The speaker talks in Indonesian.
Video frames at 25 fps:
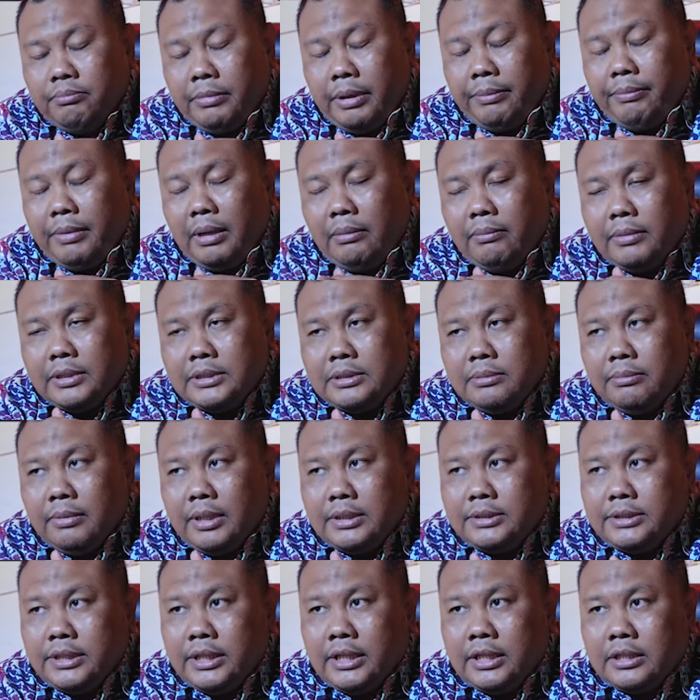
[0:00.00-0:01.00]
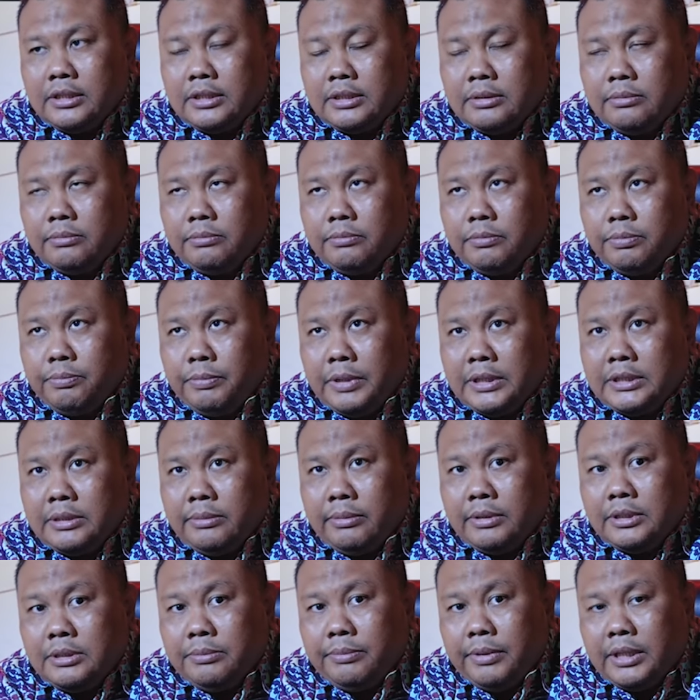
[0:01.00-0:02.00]
Memang masing-masing
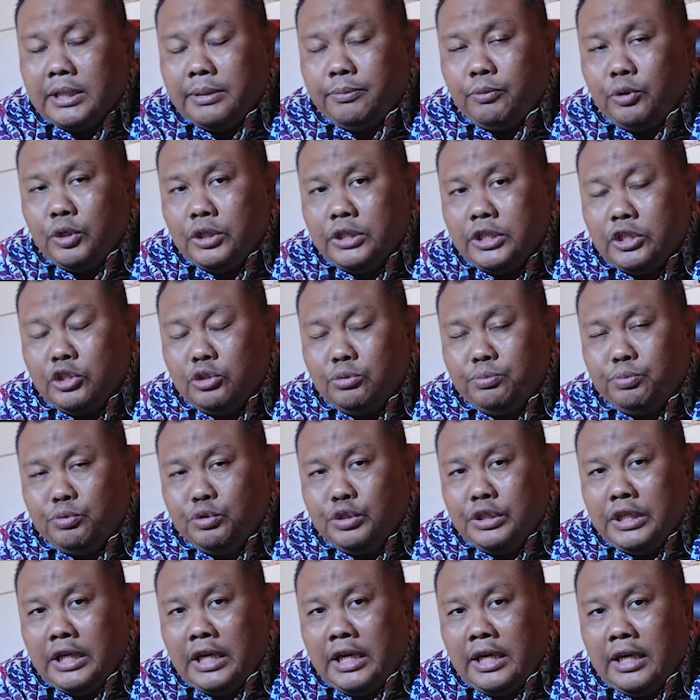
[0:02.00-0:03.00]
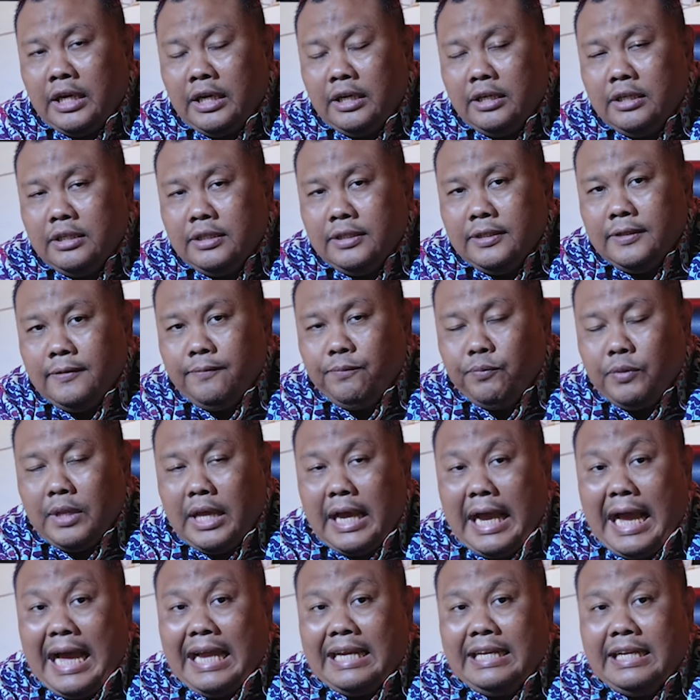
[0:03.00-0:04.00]
masing-masing partai politik tuh punya
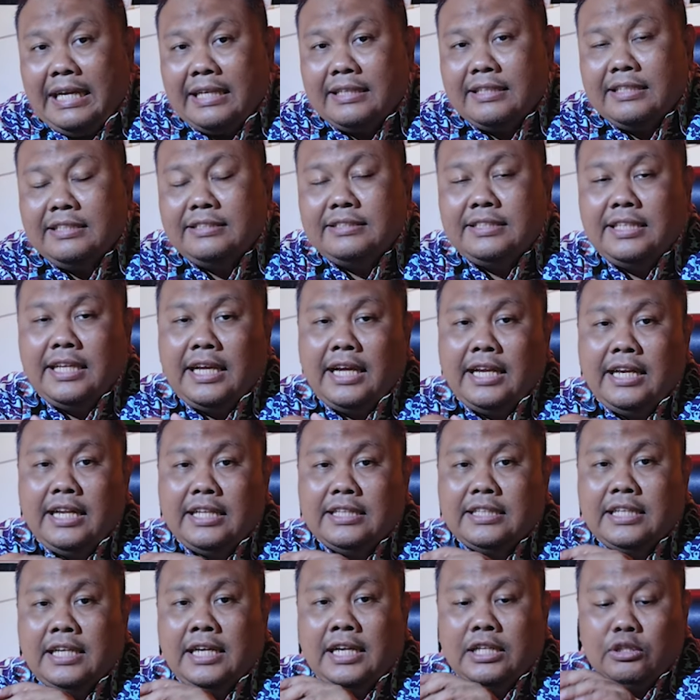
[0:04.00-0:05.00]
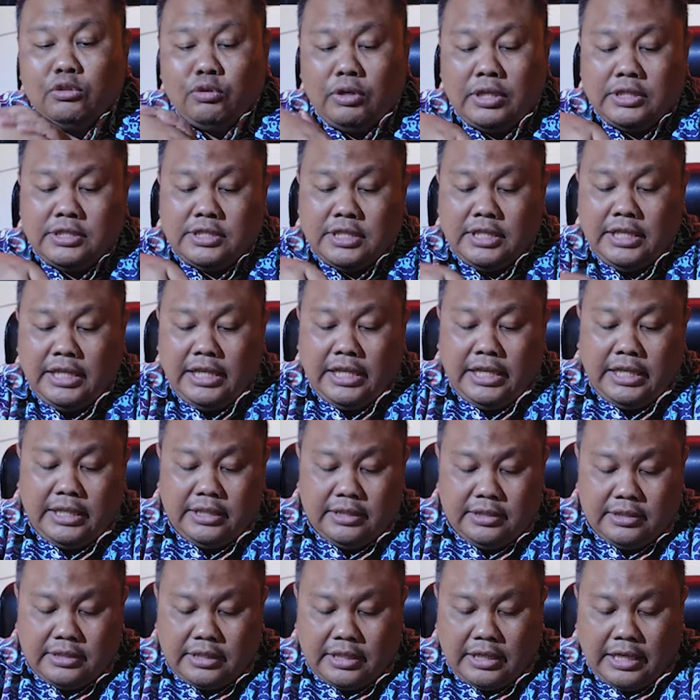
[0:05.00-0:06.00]
adat istiadat dan aturan sendiri
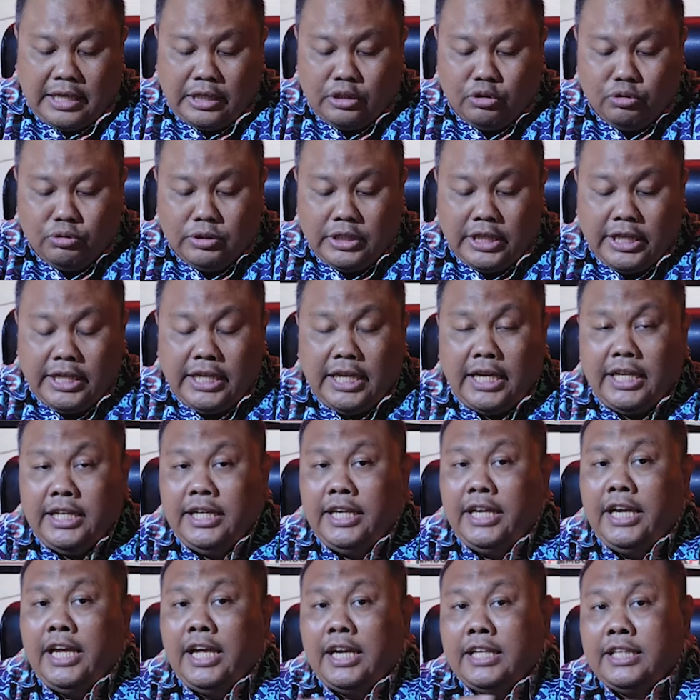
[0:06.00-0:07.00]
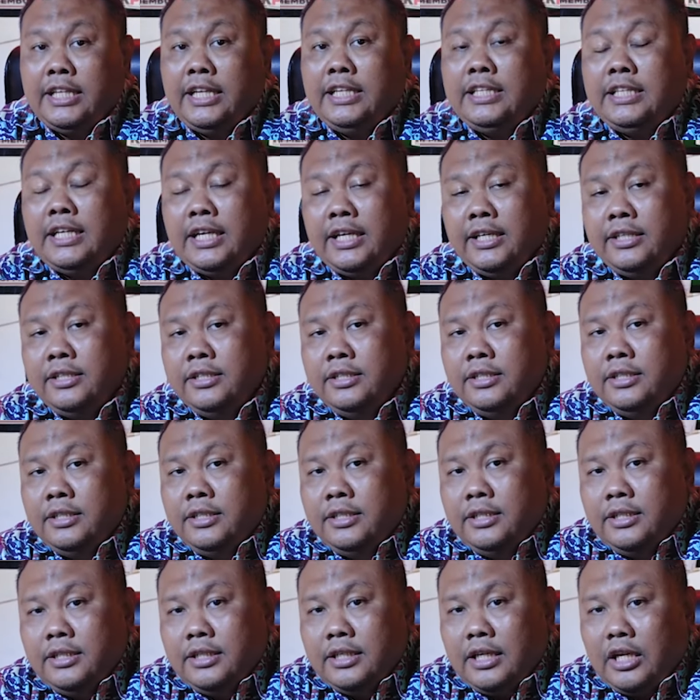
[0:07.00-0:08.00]
tergantung dari ADRT-nya.
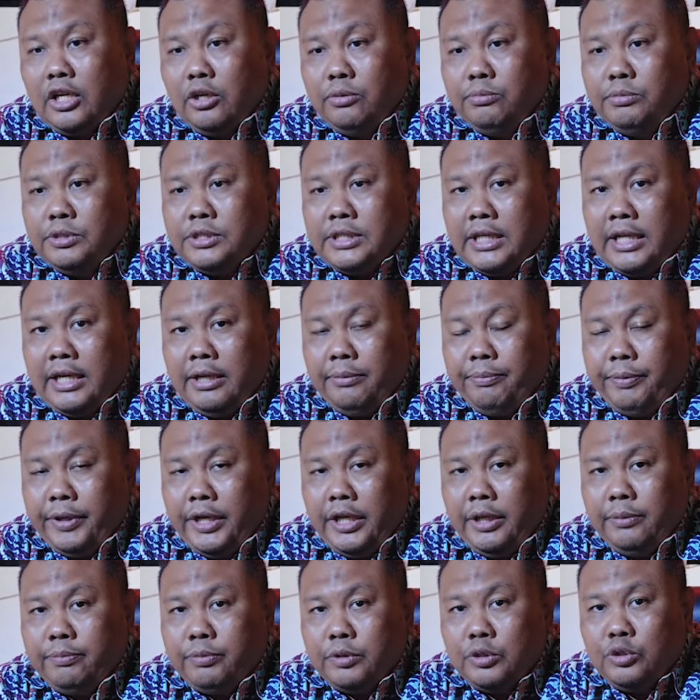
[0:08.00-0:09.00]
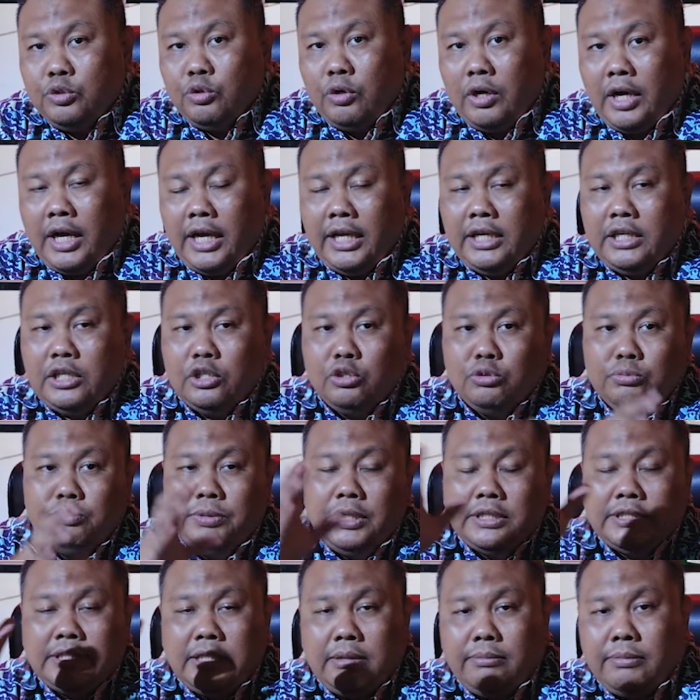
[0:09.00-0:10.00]
Kalau misalnya PDI Perjuangan itu
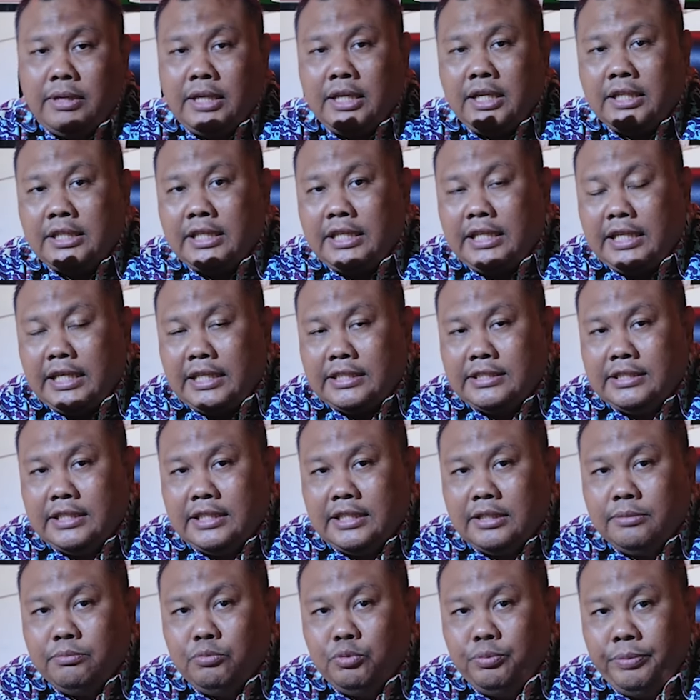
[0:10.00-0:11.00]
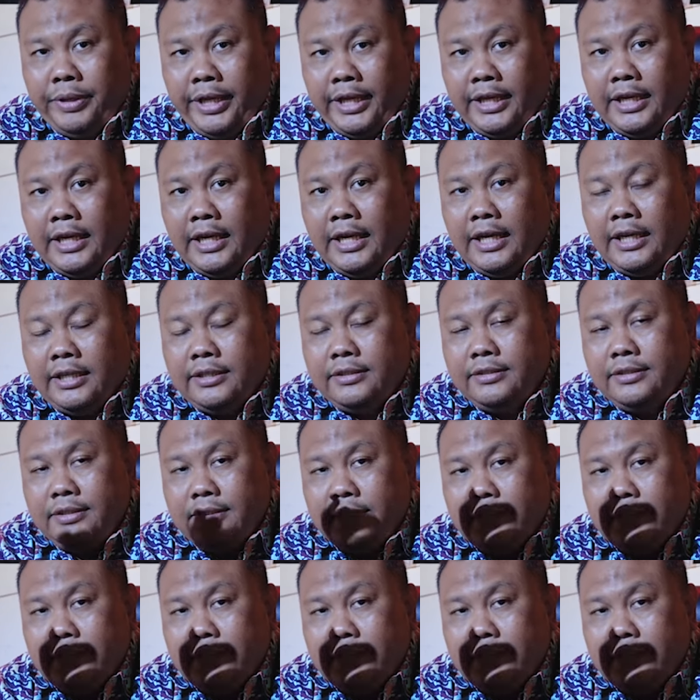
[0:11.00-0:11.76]
biasanya mandatnya dikasih ke Bu Mega.